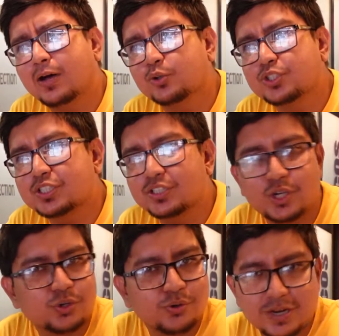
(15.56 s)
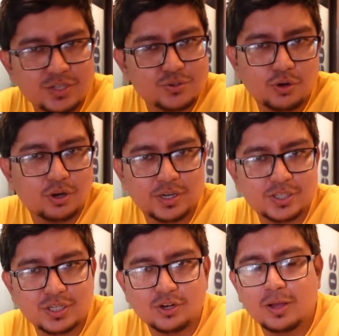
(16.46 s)
হচ্ছে কোনো রেস্টুরেন্টে
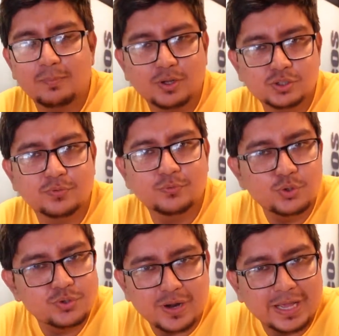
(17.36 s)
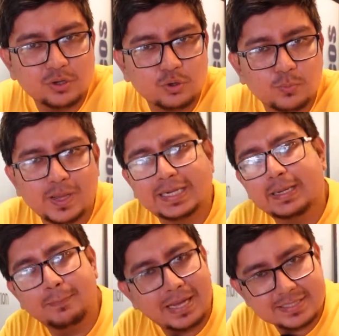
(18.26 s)
যেন আমরা হচ্ছে ফুড ট্রাই করব
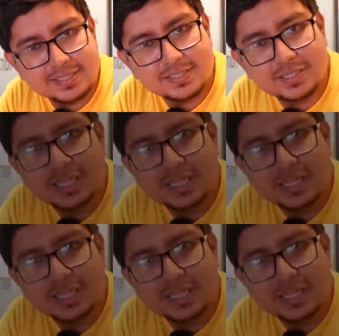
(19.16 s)
একটা বাজেটে